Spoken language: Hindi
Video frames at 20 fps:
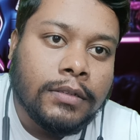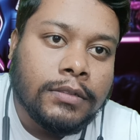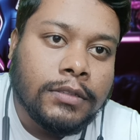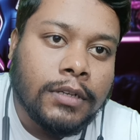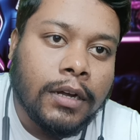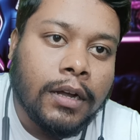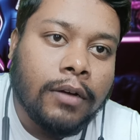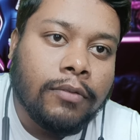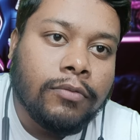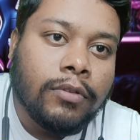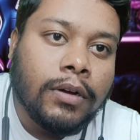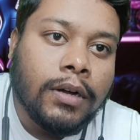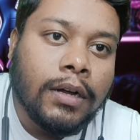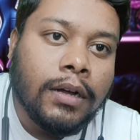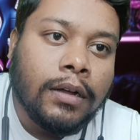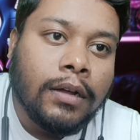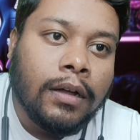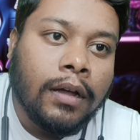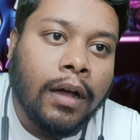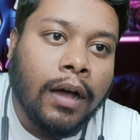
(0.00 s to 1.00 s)
जगह वो
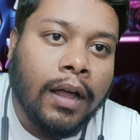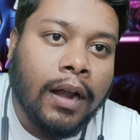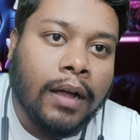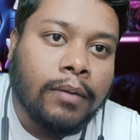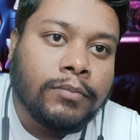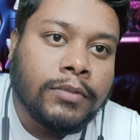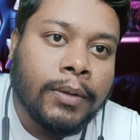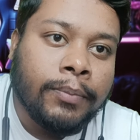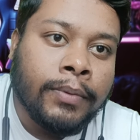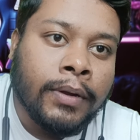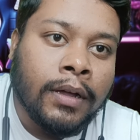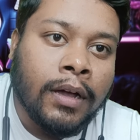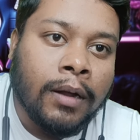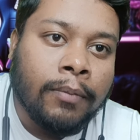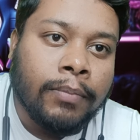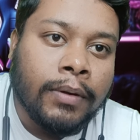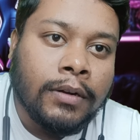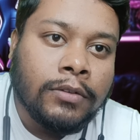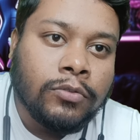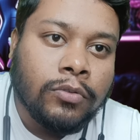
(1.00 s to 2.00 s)
आराम से अपने घर
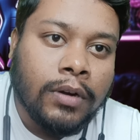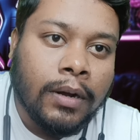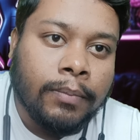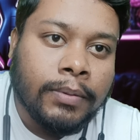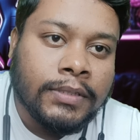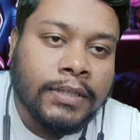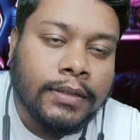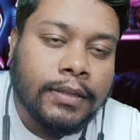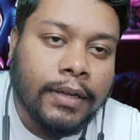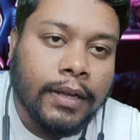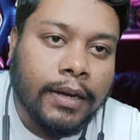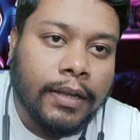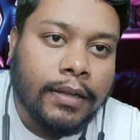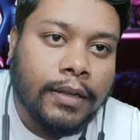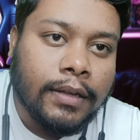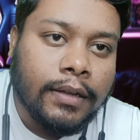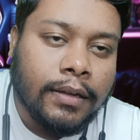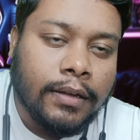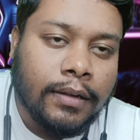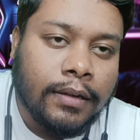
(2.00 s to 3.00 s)
पर सोना पसंद करेगी